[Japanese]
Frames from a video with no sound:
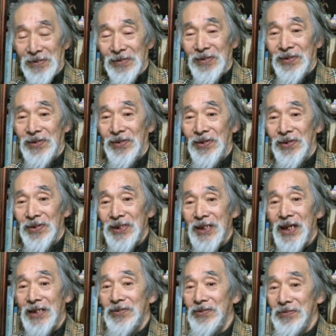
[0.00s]
うん、ほんで
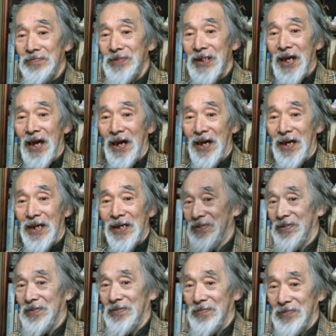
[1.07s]
結局皆
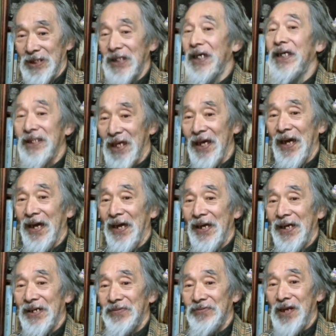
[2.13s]
逃げて
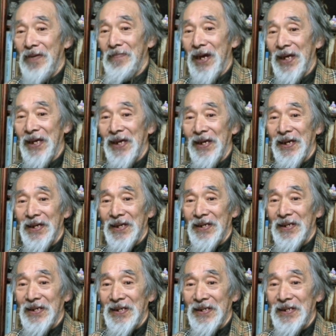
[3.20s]
鞍馬へ、
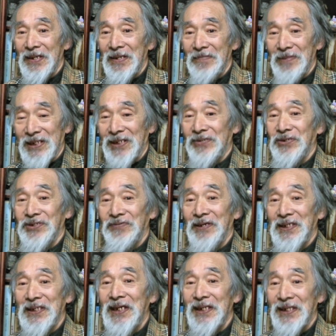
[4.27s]
正利
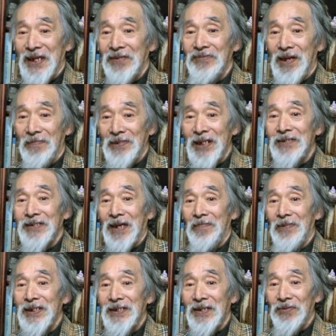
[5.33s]
は逃げて鞍馬で捕
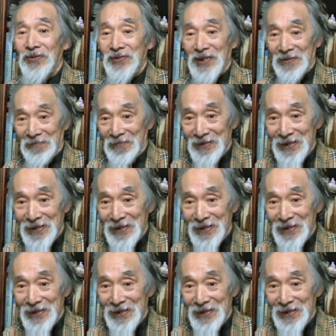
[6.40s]
まって殺されるわ